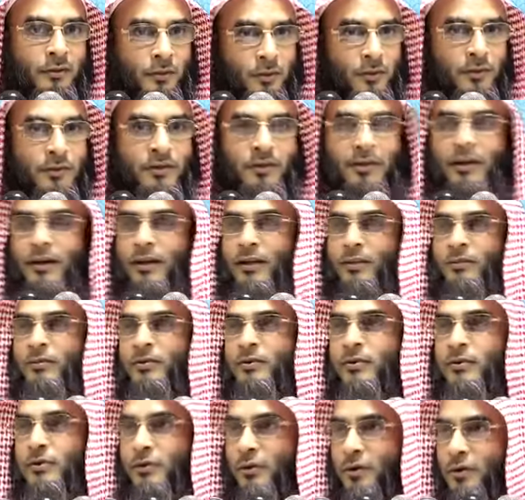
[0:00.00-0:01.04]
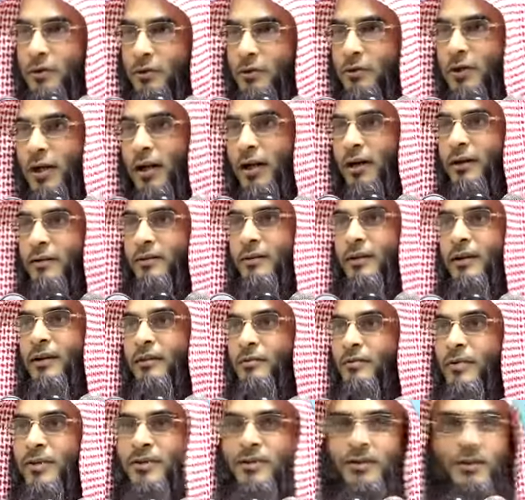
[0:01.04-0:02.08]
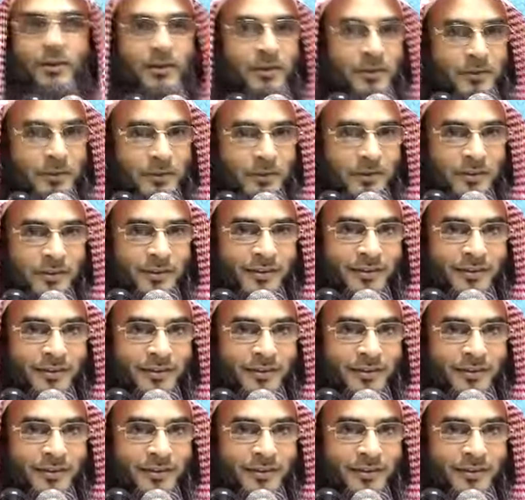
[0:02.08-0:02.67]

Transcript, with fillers: দুই দিলাম তো ছয় দুই আট দিলাম বাঁচল কত